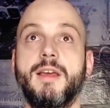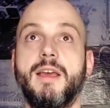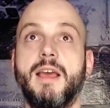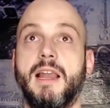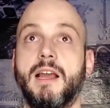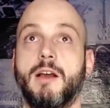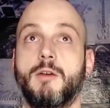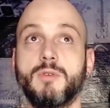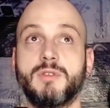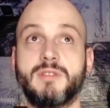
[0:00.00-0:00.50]

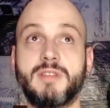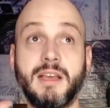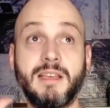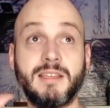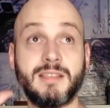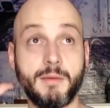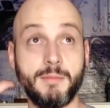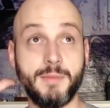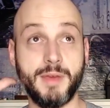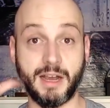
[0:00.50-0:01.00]
Ela consegue
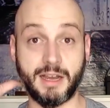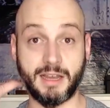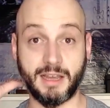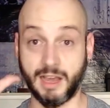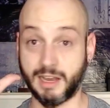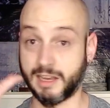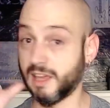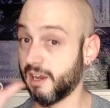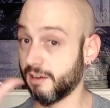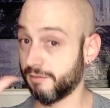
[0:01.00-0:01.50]
saber que
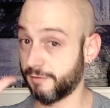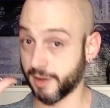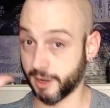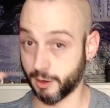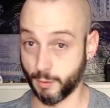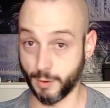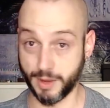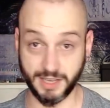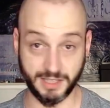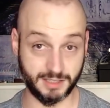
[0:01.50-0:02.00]
aquela
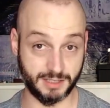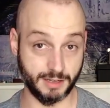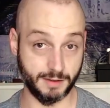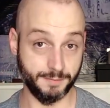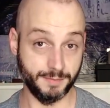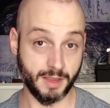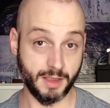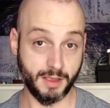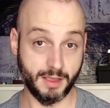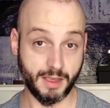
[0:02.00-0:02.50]
frequência
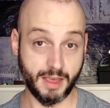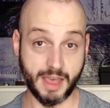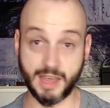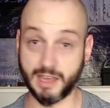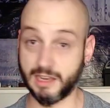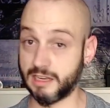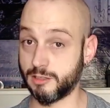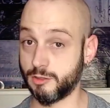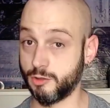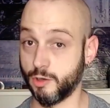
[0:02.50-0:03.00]
é
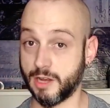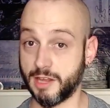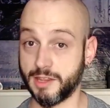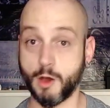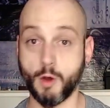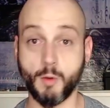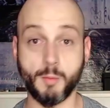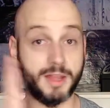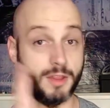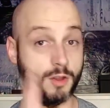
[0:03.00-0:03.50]
relacionada
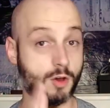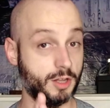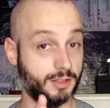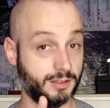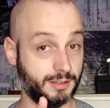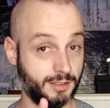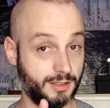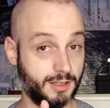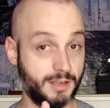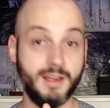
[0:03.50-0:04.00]
a uma
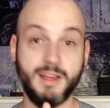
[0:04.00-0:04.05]
nota.